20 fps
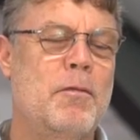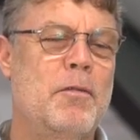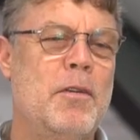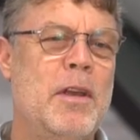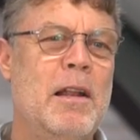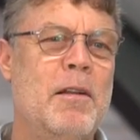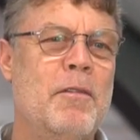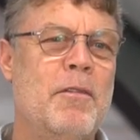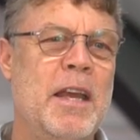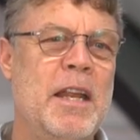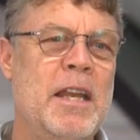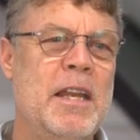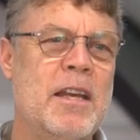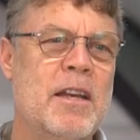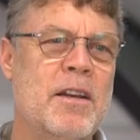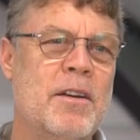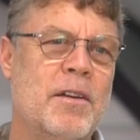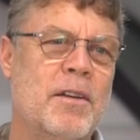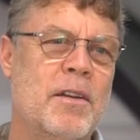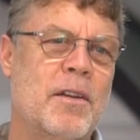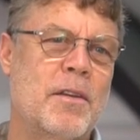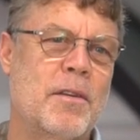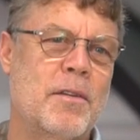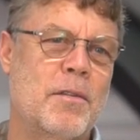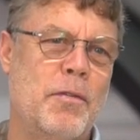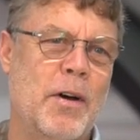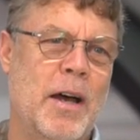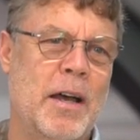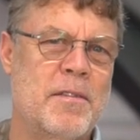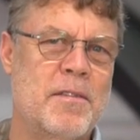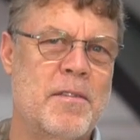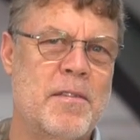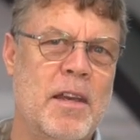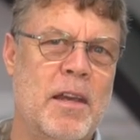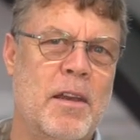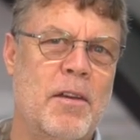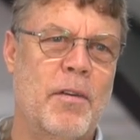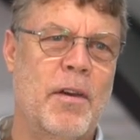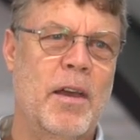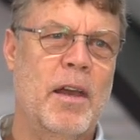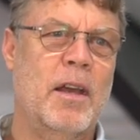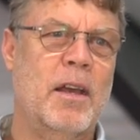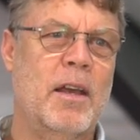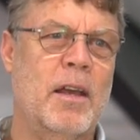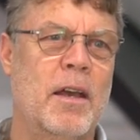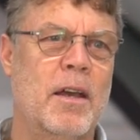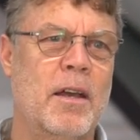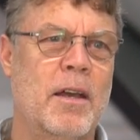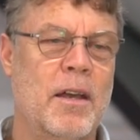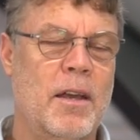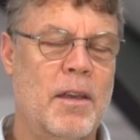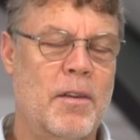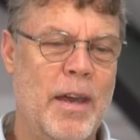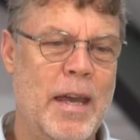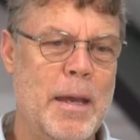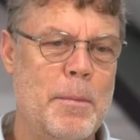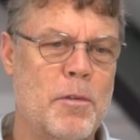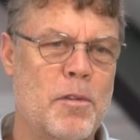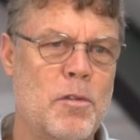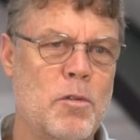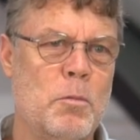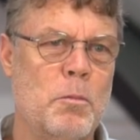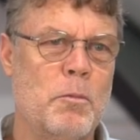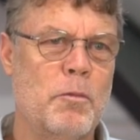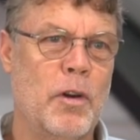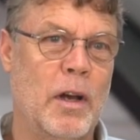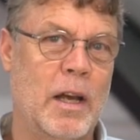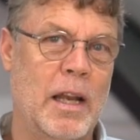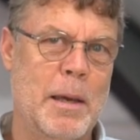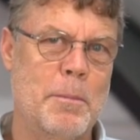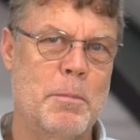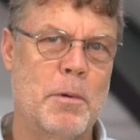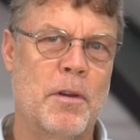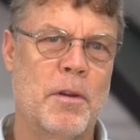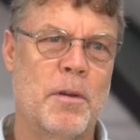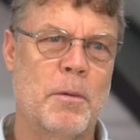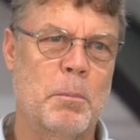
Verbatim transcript: viel weniger das Fasziengewebe äh, äh, zum Verkleben